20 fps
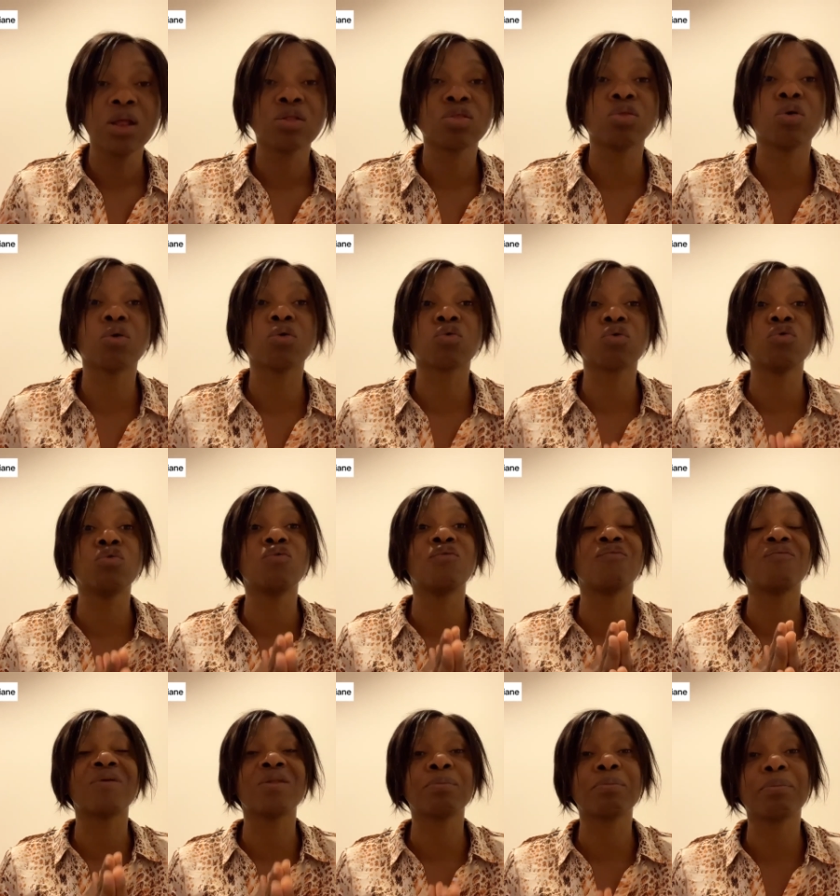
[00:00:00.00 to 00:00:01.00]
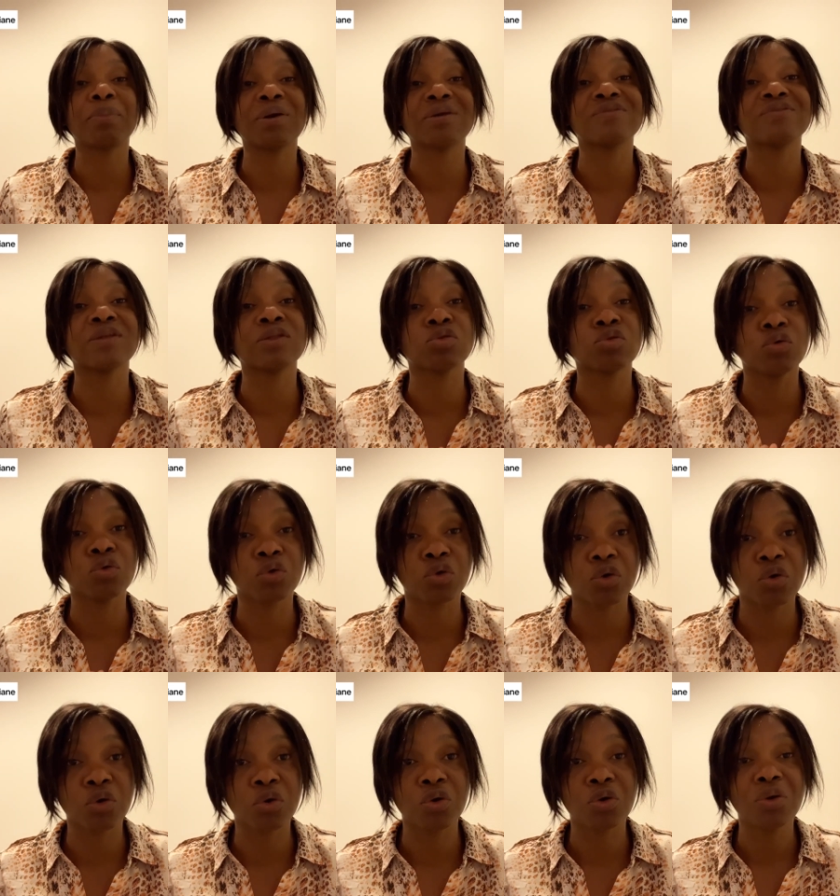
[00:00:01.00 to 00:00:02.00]
Donc ne faites pas cette
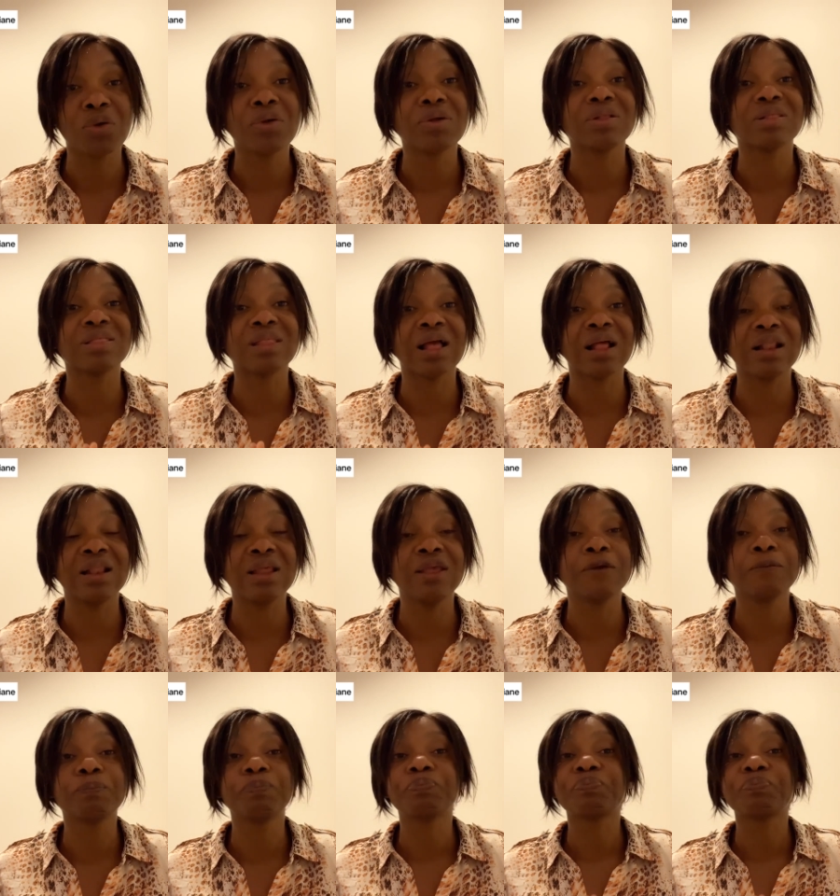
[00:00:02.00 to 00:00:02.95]
erreur d'aller